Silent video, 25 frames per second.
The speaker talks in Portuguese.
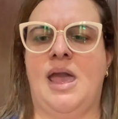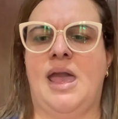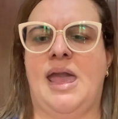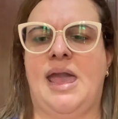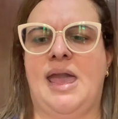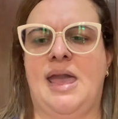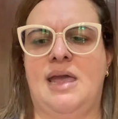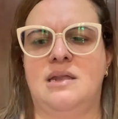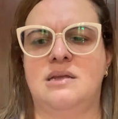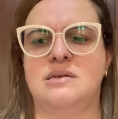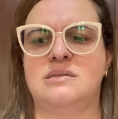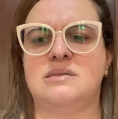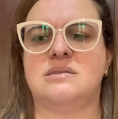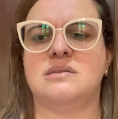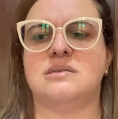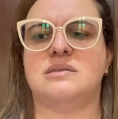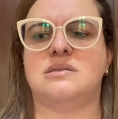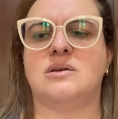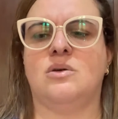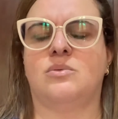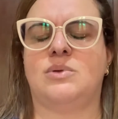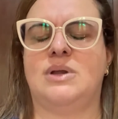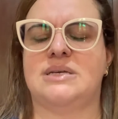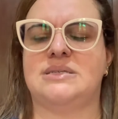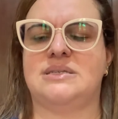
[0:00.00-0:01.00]
Eles
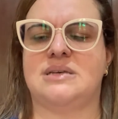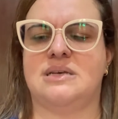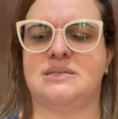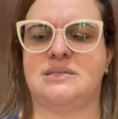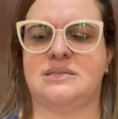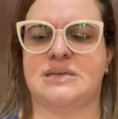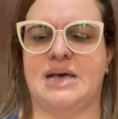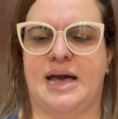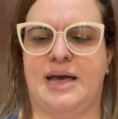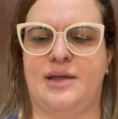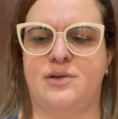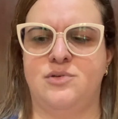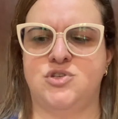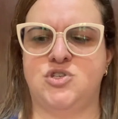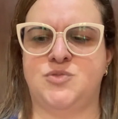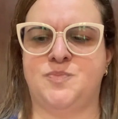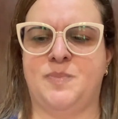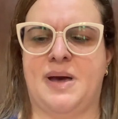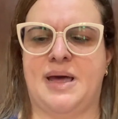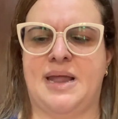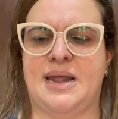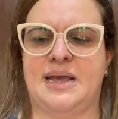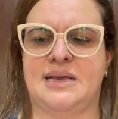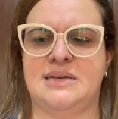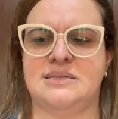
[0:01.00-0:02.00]
são necessários
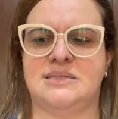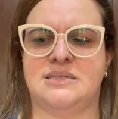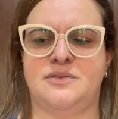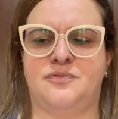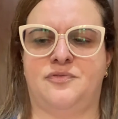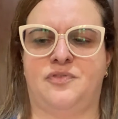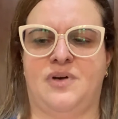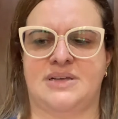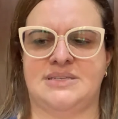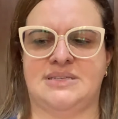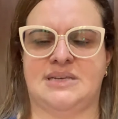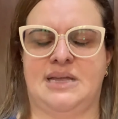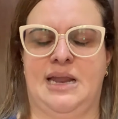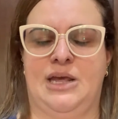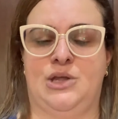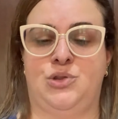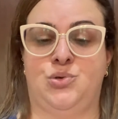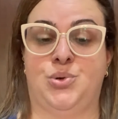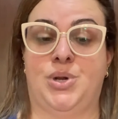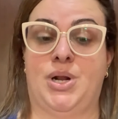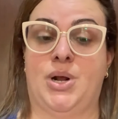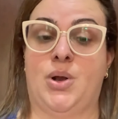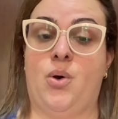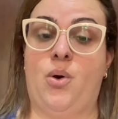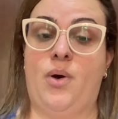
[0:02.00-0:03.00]
para que se faça a
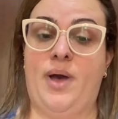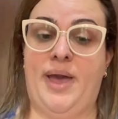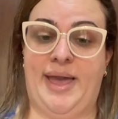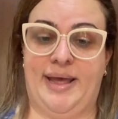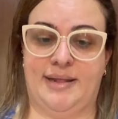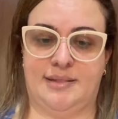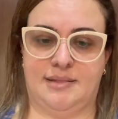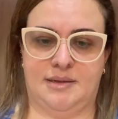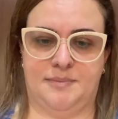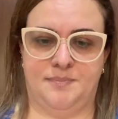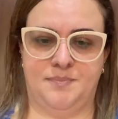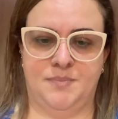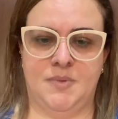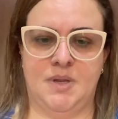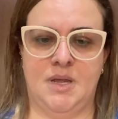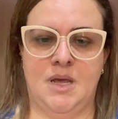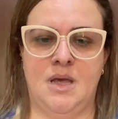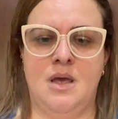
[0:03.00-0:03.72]
leitura correta.